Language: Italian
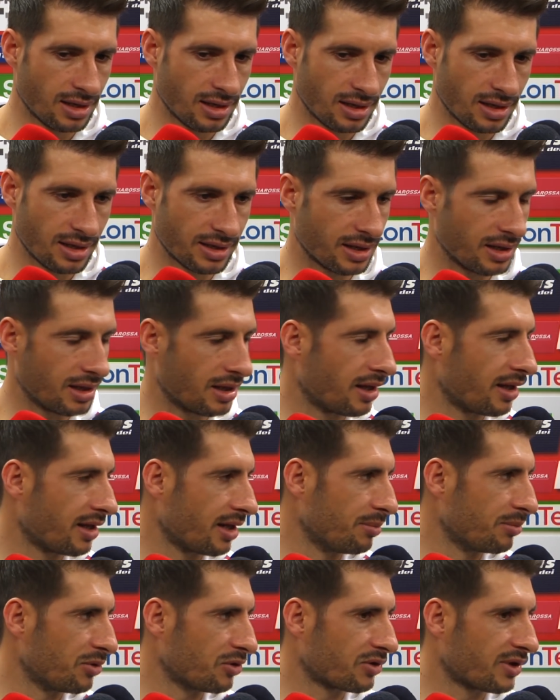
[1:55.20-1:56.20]
era,
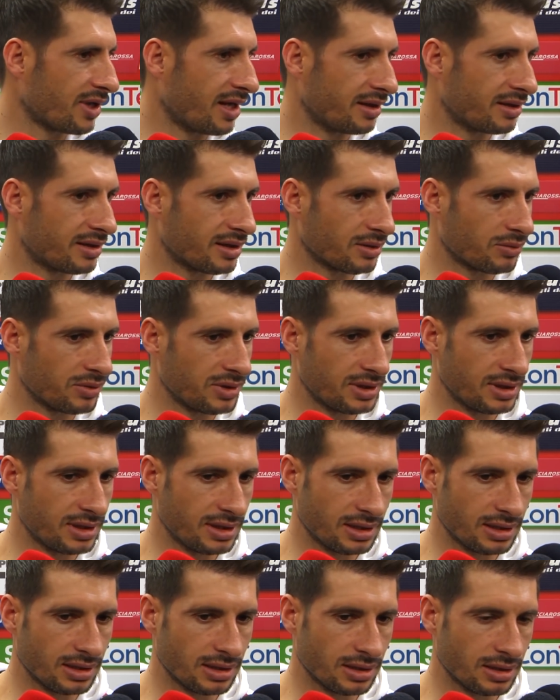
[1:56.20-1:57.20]
era, importante,
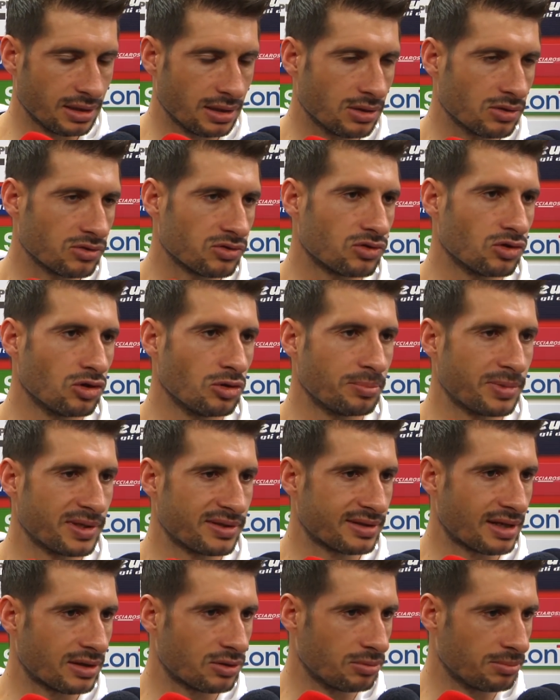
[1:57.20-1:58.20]
quindi lo stop è
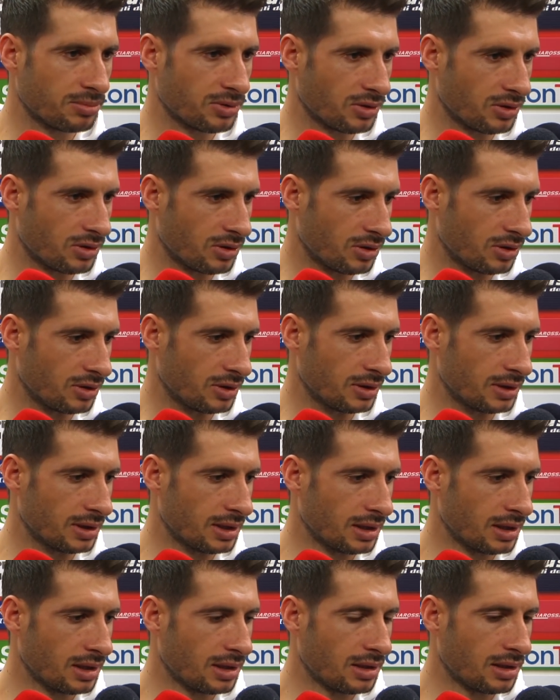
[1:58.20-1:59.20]
stato un po'
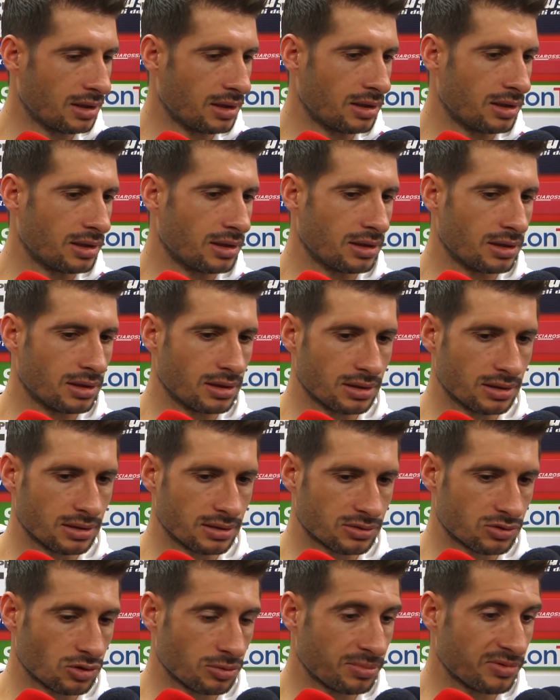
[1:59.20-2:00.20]

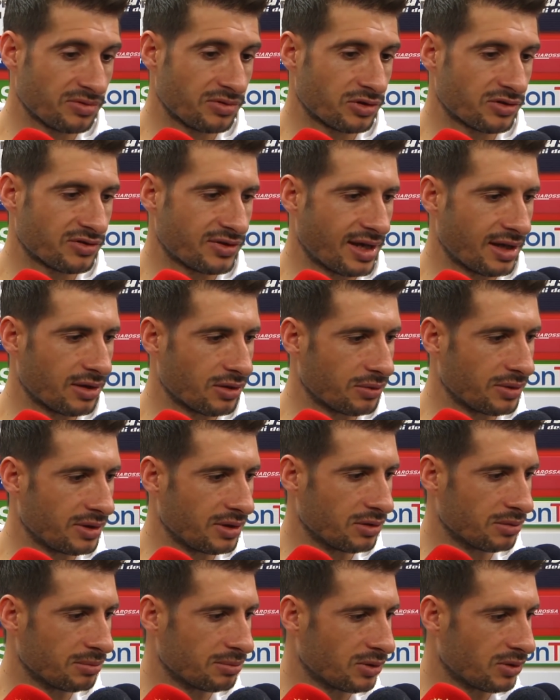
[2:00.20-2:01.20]
eh, stop forzato,
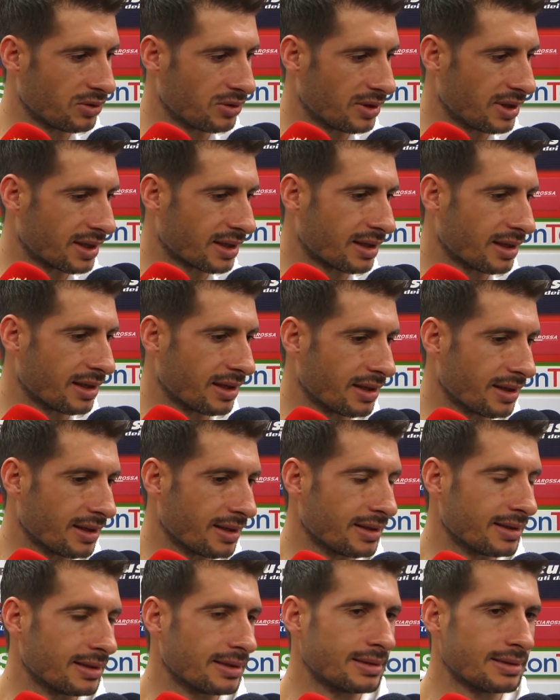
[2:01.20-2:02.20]
quindi un po'
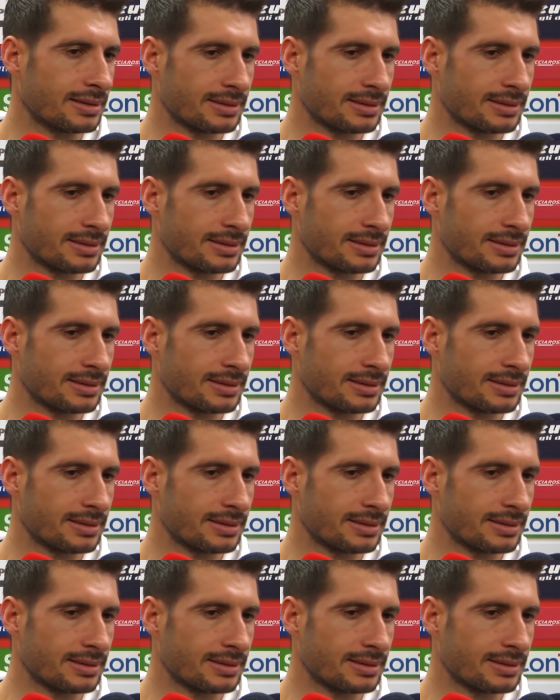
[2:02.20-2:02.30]
anche